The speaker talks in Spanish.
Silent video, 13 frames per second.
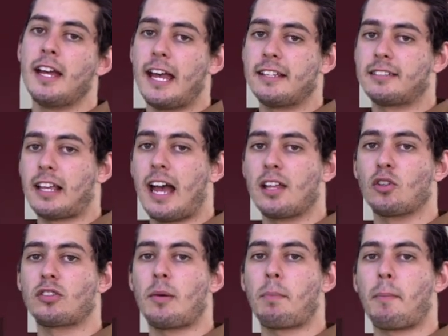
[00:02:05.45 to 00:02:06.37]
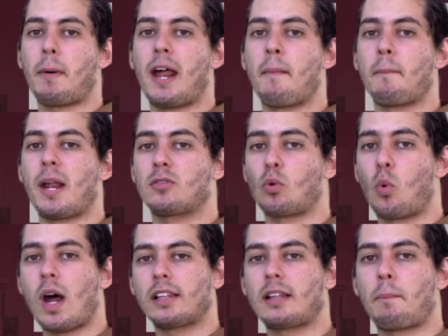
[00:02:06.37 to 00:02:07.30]
Este año se preparan para su
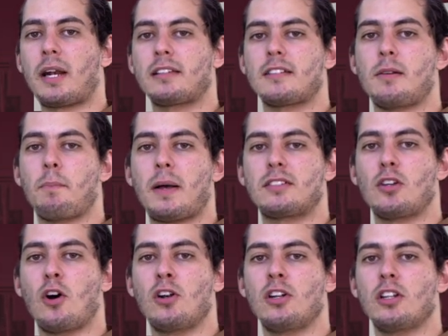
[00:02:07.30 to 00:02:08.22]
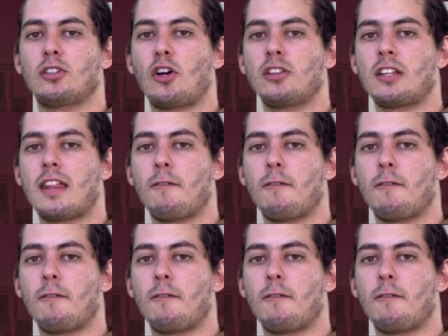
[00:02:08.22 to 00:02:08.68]
cuarta participación, donde